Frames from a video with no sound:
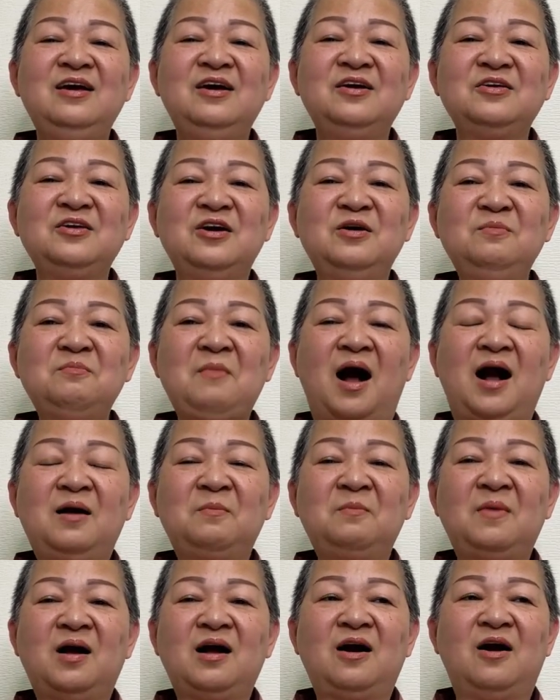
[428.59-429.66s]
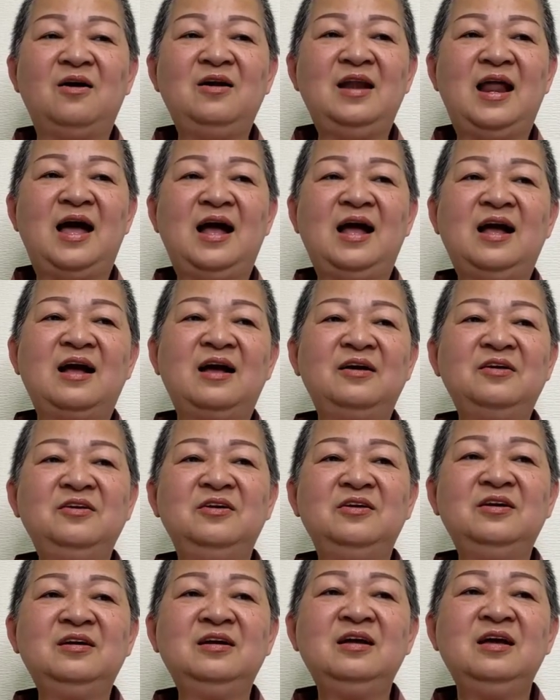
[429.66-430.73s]
những bậc mà gọi là hả
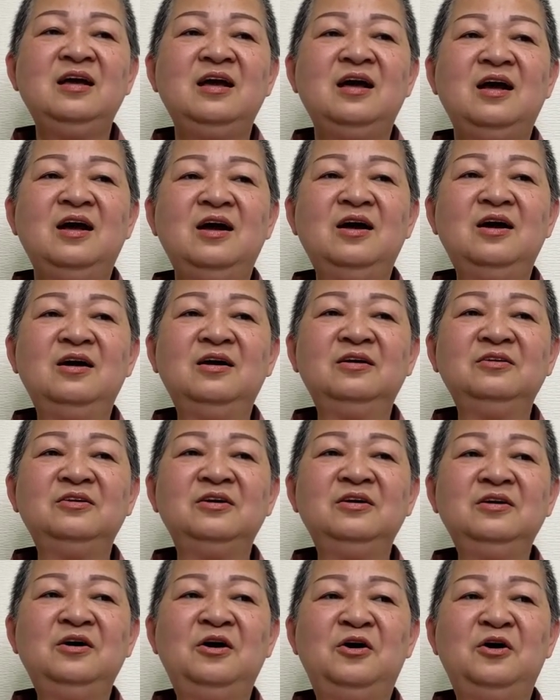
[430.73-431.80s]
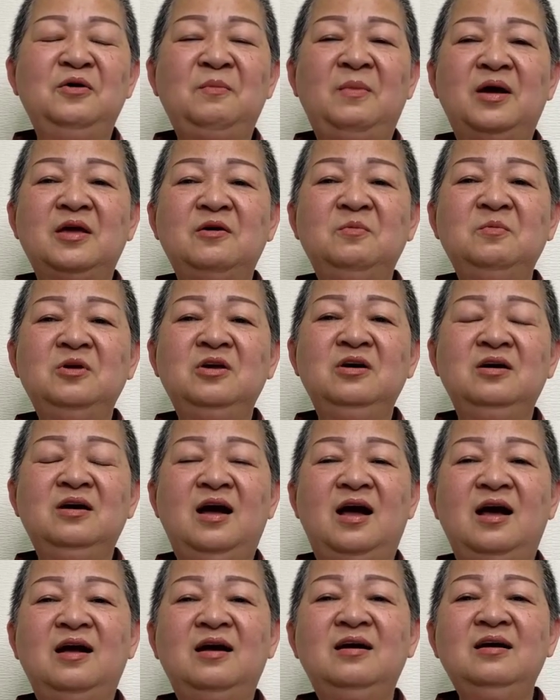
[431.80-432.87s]
những à, những người mà giống như
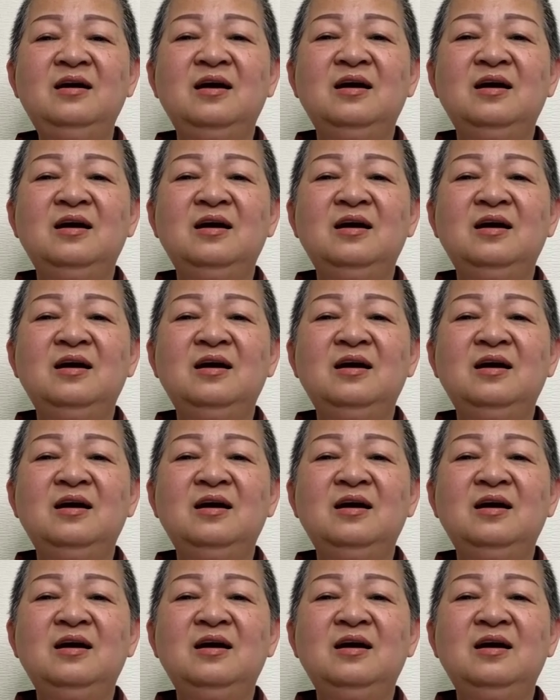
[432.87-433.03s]
hả